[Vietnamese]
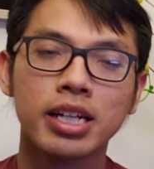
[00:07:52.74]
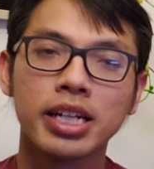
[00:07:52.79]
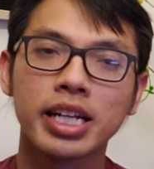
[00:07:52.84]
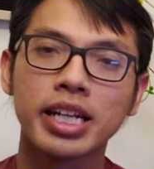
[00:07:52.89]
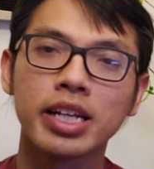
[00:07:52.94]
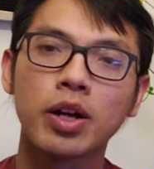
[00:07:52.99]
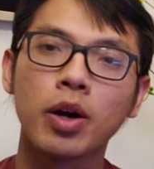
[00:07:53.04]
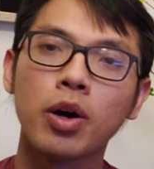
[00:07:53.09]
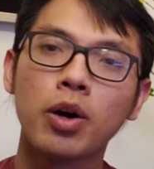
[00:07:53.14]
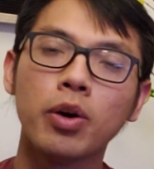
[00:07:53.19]

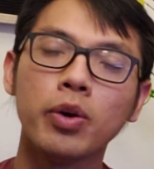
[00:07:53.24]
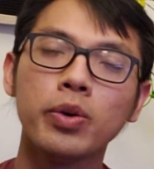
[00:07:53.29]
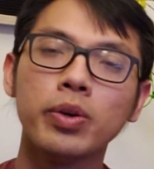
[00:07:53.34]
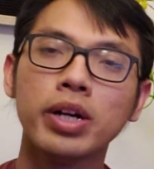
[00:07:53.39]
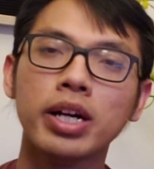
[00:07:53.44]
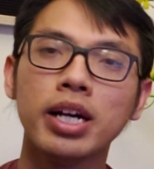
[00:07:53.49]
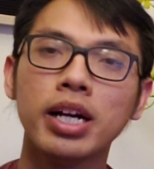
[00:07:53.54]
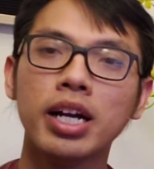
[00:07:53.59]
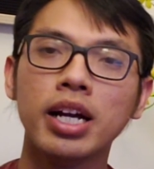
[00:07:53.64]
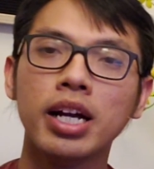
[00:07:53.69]
cái
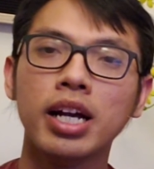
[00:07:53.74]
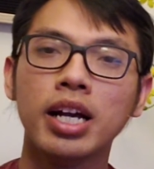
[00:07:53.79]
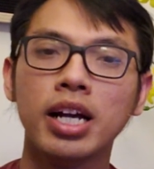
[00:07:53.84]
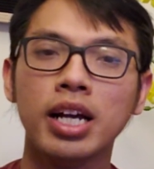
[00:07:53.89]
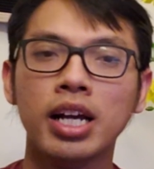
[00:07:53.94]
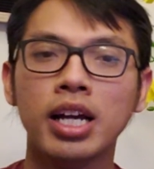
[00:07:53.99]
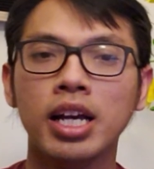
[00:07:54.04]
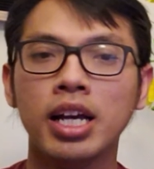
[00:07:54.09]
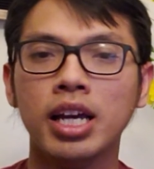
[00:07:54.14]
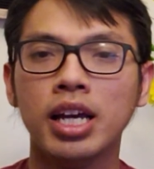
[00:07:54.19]
cô
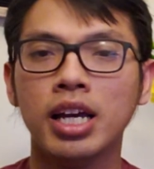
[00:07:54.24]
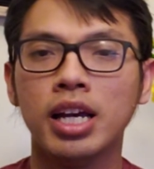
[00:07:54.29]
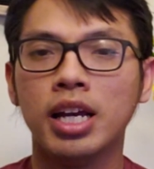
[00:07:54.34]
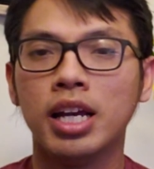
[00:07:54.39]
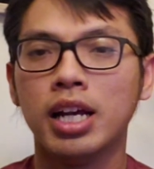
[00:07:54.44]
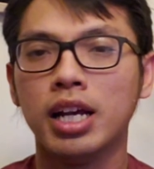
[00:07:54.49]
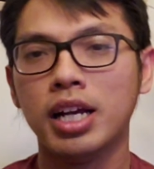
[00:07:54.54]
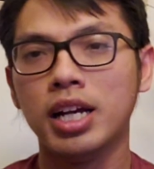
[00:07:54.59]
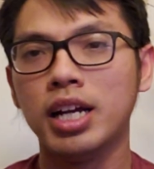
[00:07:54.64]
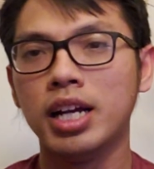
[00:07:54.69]
uh,
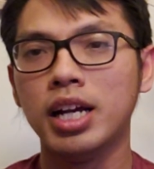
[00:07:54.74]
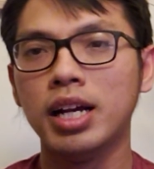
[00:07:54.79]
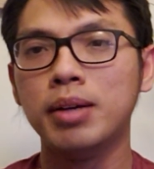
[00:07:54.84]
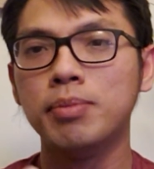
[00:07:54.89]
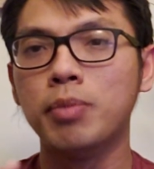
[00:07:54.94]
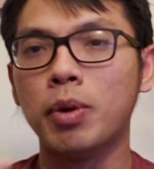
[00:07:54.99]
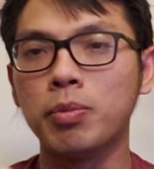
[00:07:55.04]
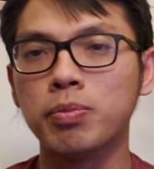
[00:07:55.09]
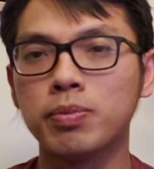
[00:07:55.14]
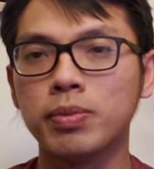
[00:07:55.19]

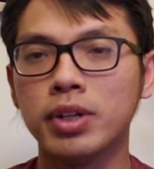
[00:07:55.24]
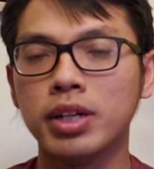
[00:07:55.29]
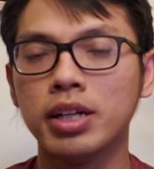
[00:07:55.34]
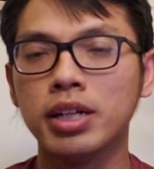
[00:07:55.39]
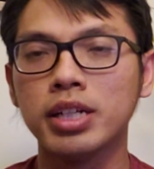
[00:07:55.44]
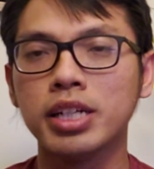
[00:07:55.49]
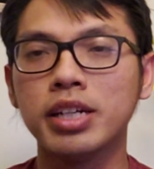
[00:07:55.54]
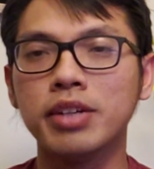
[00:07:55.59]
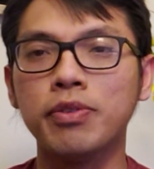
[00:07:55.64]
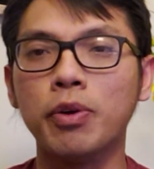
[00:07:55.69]
uh, một
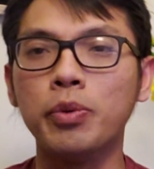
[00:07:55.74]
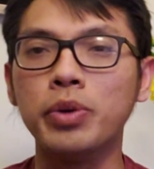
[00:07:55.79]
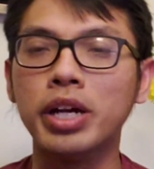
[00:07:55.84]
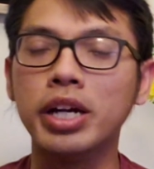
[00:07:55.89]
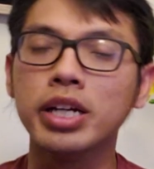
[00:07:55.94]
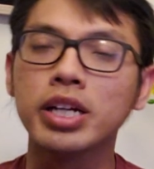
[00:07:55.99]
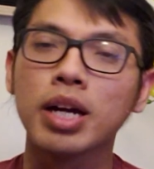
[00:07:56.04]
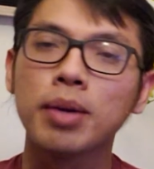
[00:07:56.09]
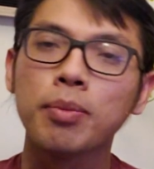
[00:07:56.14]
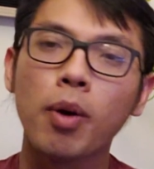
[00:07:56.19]
uh, người phụ
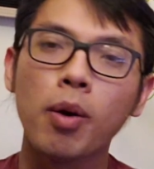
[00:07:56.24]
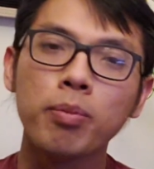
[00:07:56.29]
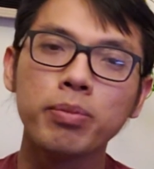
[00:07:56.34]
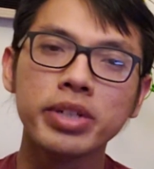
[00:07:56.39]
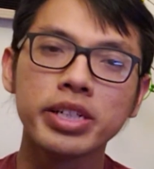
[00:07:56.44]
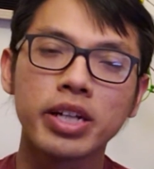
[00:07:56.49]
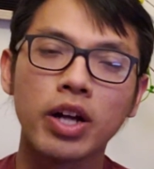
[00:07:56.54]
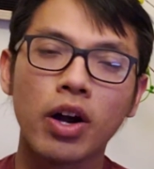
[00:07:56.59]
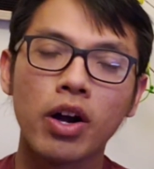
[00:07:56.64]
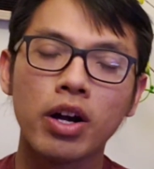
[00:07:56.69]
nữ có bốn
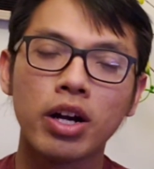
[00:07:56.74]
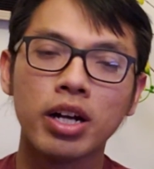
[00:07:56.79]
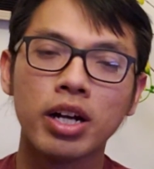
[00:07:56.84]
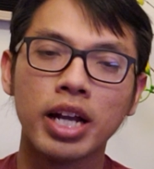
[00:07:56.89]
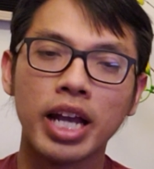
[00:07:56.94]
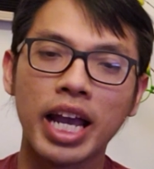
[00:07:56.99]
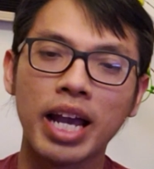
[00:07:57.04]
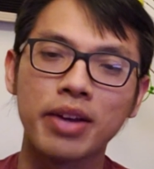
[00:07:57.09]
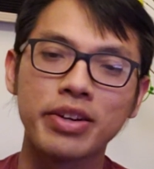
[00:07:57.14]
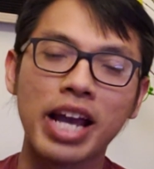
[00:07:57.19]
đứa con
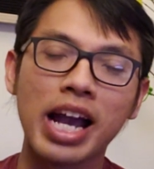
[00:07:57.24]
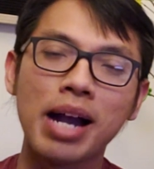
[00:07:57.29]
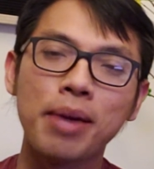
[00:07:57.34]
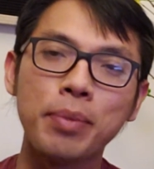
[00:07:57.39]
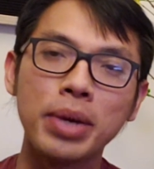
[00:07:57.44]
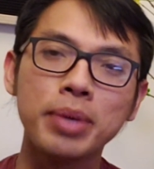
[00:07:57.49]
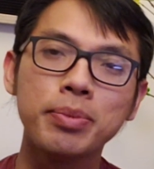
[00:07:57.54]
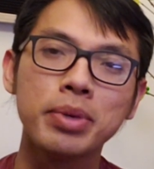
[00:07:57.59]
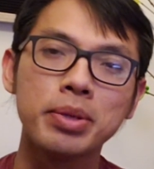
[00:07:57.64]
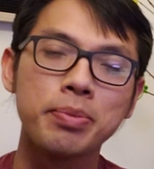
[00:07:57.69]
ha đã ở
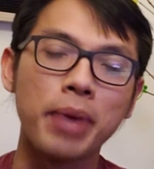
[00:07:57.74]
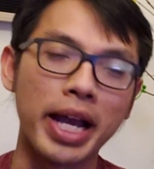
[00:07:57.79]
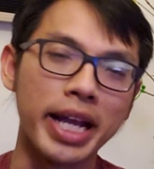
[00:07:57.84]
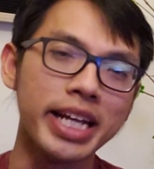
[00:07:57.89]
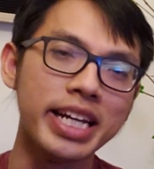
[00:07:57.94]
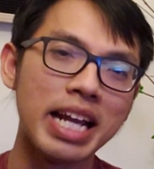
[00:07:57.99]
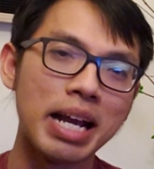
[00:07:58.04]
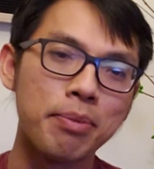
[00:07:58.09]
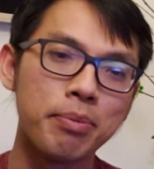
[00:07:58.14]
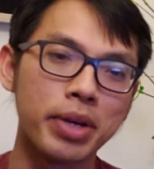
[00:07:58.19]
mỹ
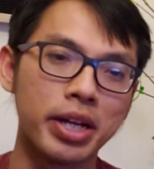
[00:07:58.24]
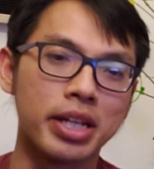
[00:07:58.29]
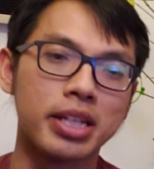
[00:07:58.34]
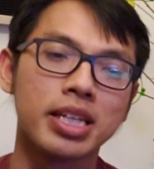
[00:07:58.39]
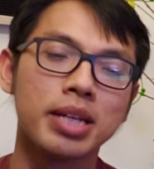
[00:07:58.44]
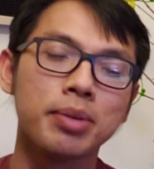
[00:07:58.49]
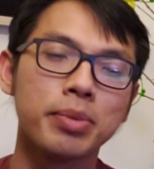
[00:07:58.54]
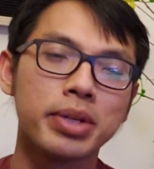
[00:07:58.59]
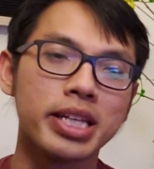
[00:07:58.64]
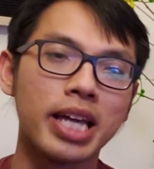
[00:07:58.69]
17 năm rồi
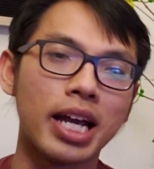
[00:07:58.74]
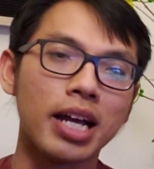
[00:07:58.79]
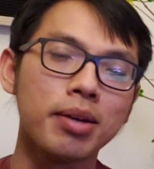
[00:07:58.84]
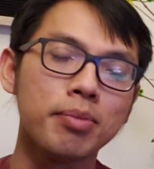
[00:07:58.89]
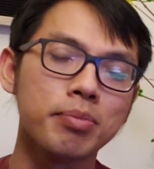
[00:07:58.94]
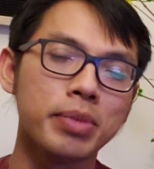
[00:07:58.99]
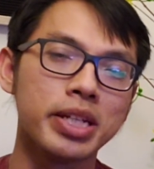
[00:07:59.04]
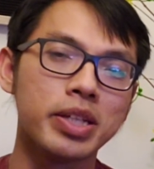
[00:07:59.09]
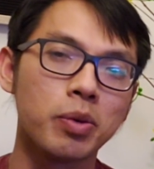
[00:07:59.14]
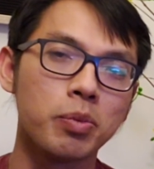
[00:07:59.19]
nhưng mà
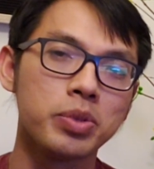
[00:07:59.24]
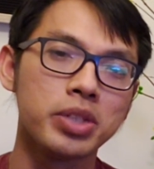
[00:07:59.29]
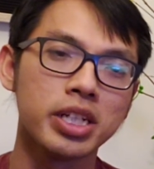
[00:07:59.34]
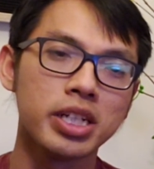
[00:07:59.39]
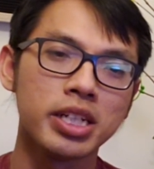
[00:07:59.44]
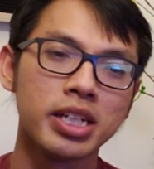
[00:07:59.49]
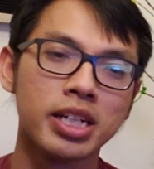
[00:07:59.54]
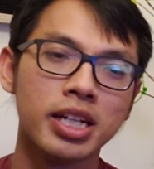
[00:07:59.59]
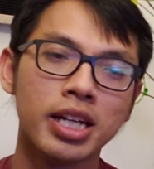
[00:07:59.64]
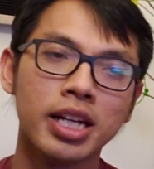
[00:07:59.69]
vẫn bị trục
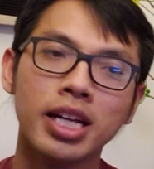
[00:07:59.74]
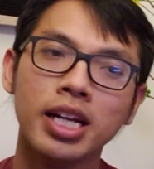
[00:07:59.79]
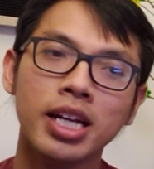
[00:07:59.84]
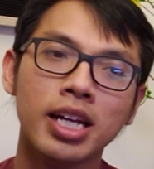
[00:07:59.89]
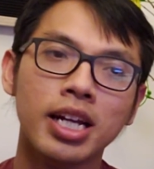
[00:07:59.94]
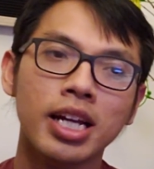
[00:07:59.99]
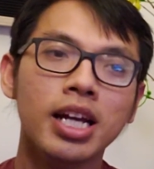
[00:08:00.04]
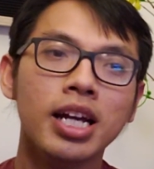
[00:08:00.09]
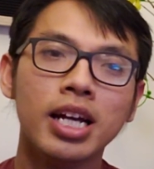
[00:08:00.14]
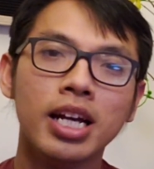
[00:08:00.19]
sức
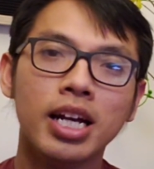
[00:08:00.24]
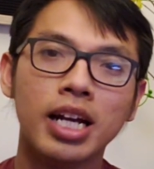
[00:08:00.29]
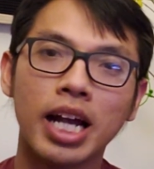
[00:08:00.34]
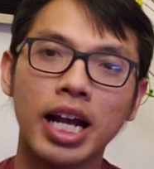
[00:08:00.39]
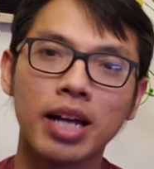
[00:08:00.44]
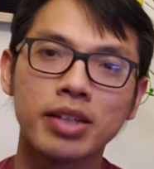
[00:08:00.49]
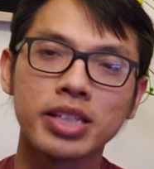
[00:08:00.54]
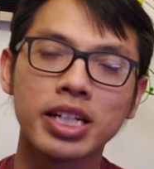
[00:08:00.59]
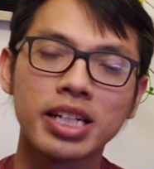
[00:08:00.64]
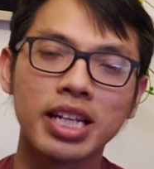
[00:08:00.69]

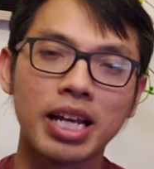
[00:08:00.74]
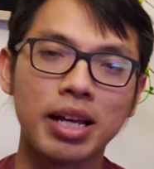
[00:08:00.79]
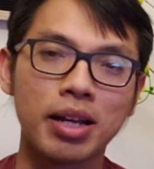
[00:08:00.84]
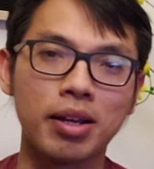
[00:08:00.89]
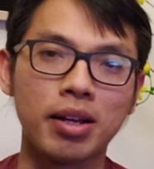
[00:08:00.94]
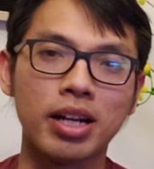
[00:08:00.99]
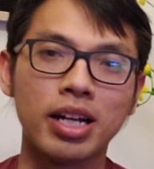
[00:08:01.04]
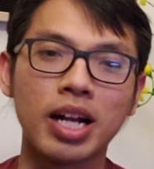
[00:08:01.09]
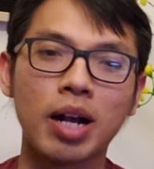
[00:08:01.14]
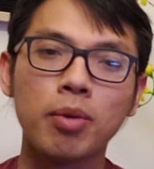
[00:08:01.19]
ha, tức
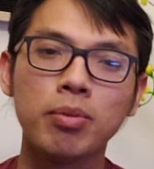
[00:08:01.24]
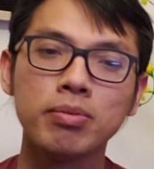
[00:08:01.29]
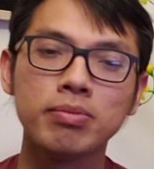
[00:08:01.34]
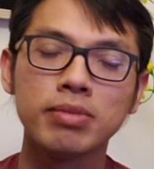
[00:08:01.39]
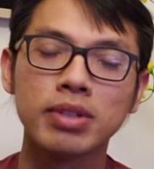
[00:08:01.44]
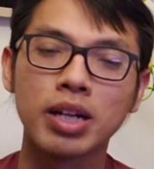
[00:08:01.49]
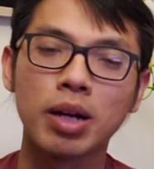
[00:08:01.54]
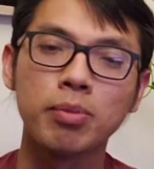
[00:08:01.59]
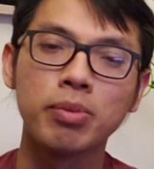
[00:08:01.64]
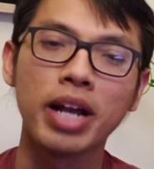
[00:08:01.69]
là
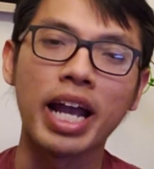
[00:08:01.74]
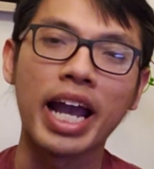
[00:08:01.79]
không không